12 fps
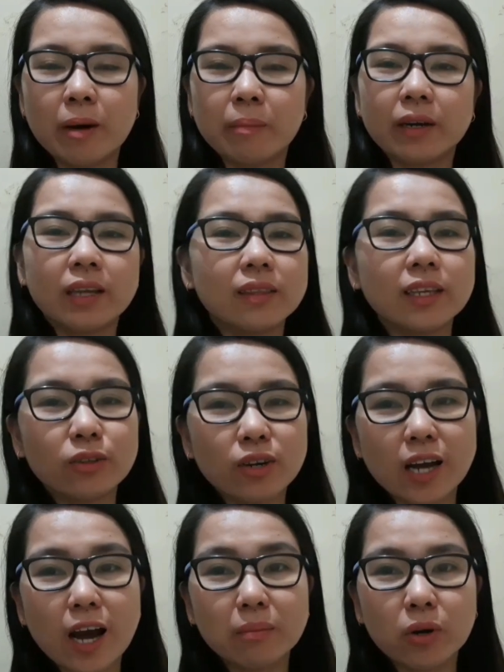pag andito
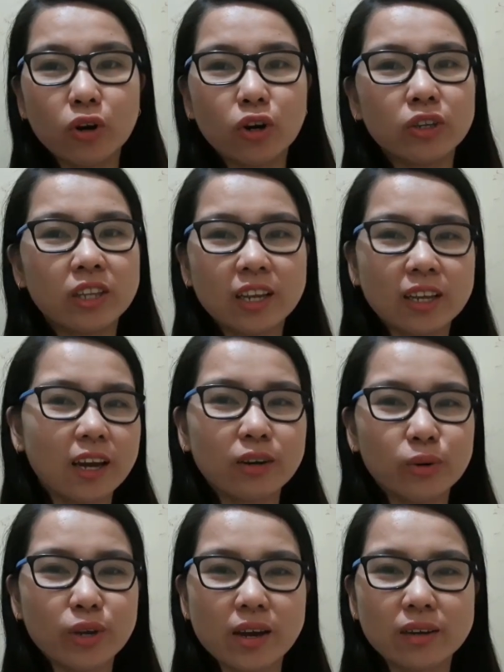ang amo ko, nilalak
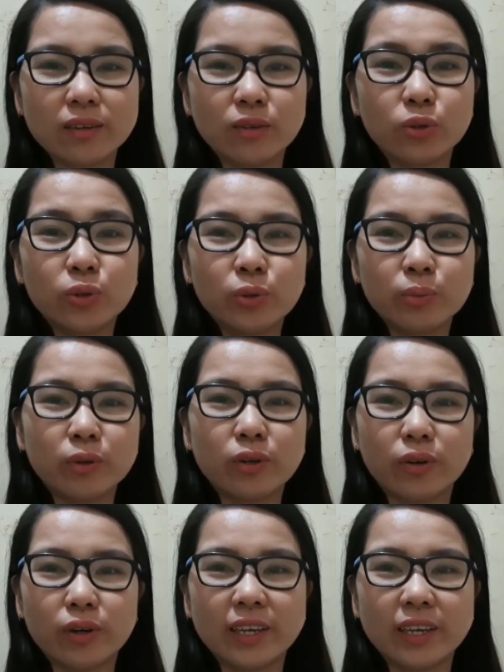ko yung room ko.